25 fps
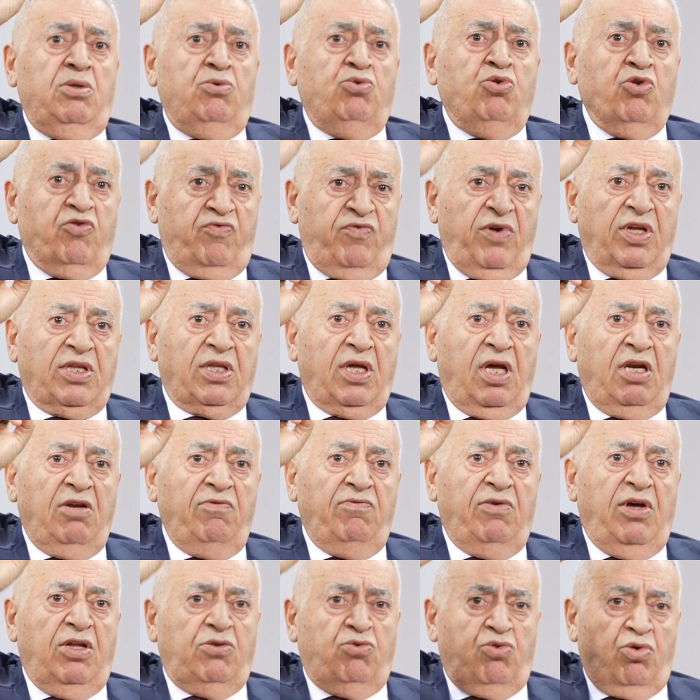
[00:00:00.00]
Türk
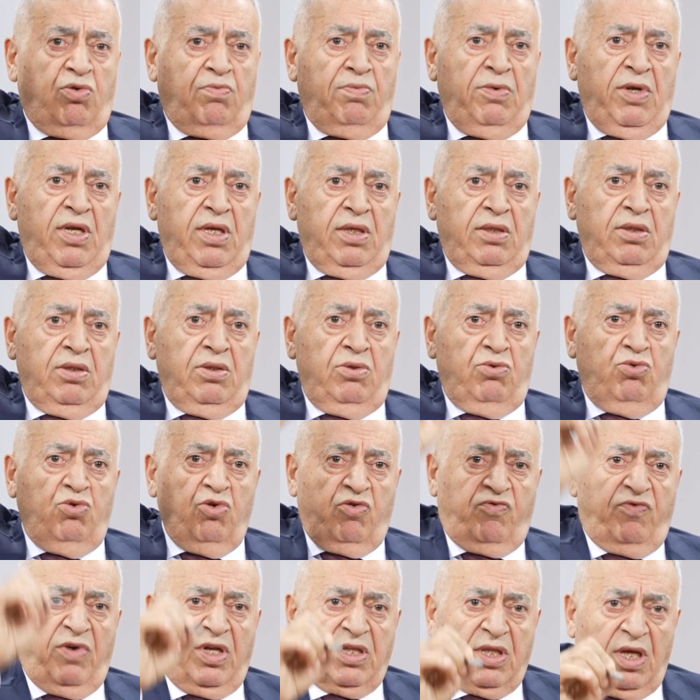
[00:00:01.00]
vatanı ve Türk milleti.
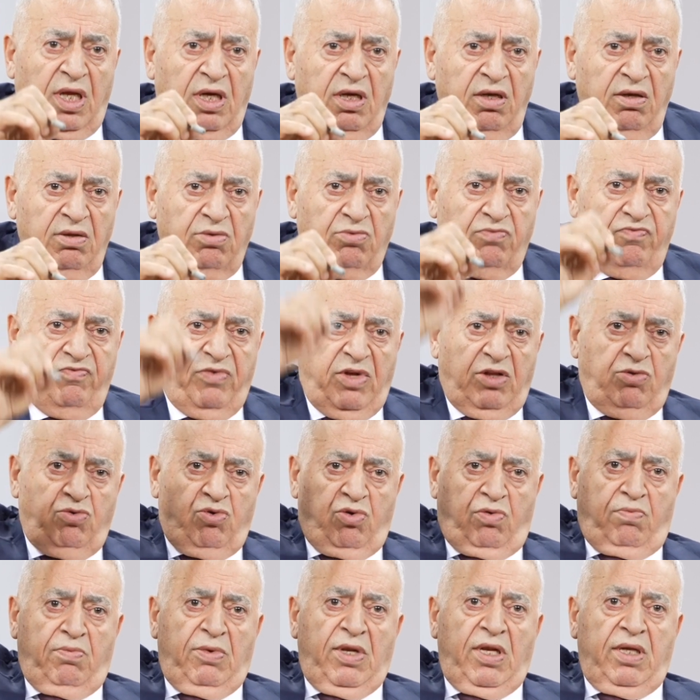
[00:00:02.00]
Türk vatanı ve
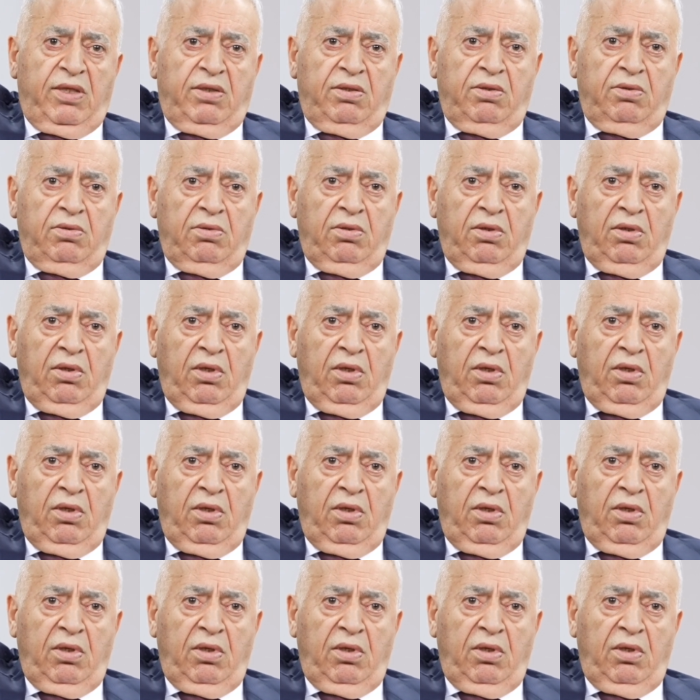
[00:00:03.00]
Türk milleti.